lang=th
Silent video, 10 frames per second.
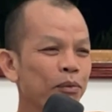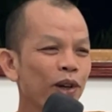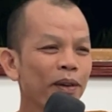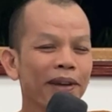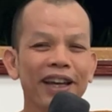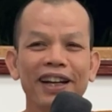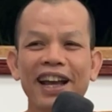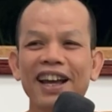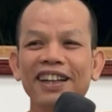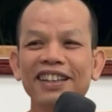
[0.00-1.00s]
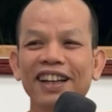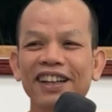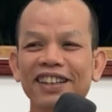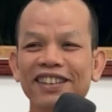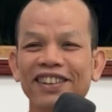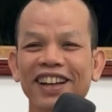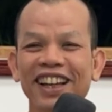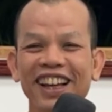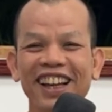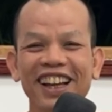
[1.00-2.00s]
ม้อยแผ่ทางคืออย่างนี้ตัว
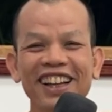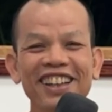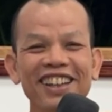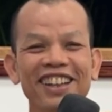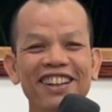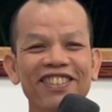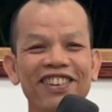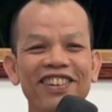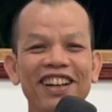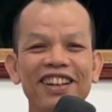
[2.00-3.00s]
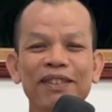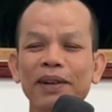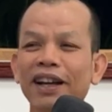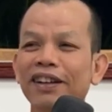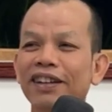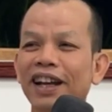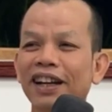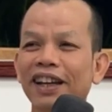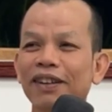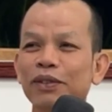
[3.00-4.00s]
อันว่าเรื่องนี้มากเลยนา
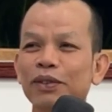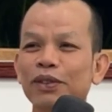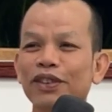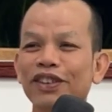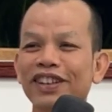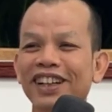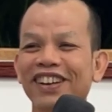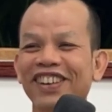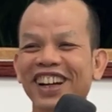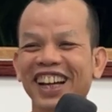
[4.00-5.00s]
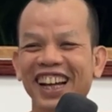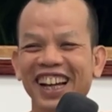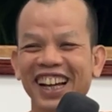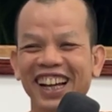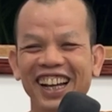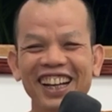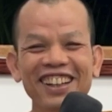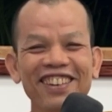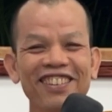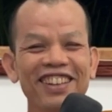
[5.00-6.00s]
แดงหุ่นหุ่นเลยเดียว
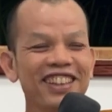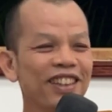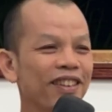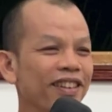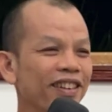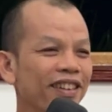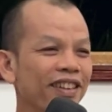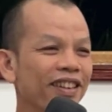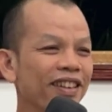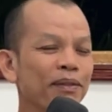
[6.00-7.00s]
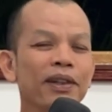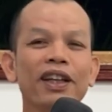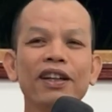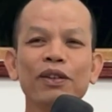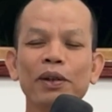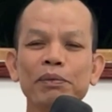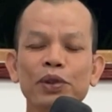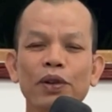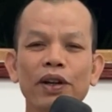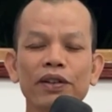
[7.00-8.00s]
มันคือมันเห็นความ
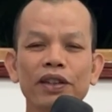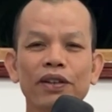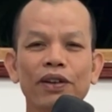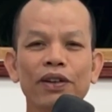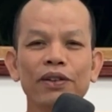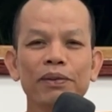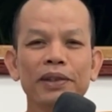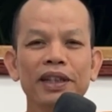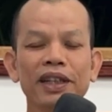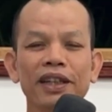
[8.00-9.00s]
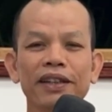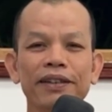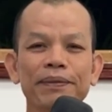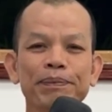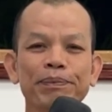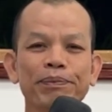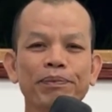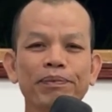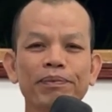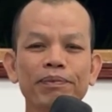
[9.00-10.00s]
ชัวของเจ้าของขุมมือนี่
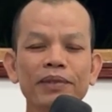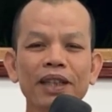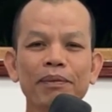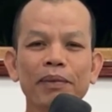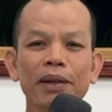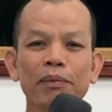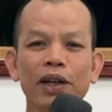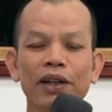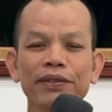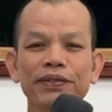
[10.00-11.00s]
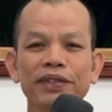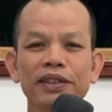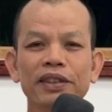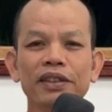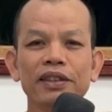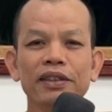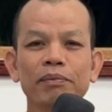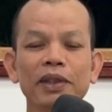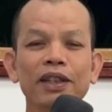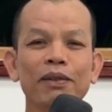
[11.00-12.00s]
แมนบอ
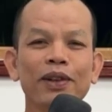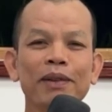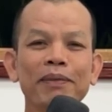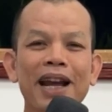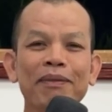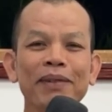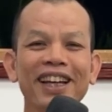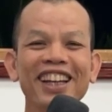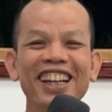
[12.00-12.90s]
มีเราบอกคำถามไหม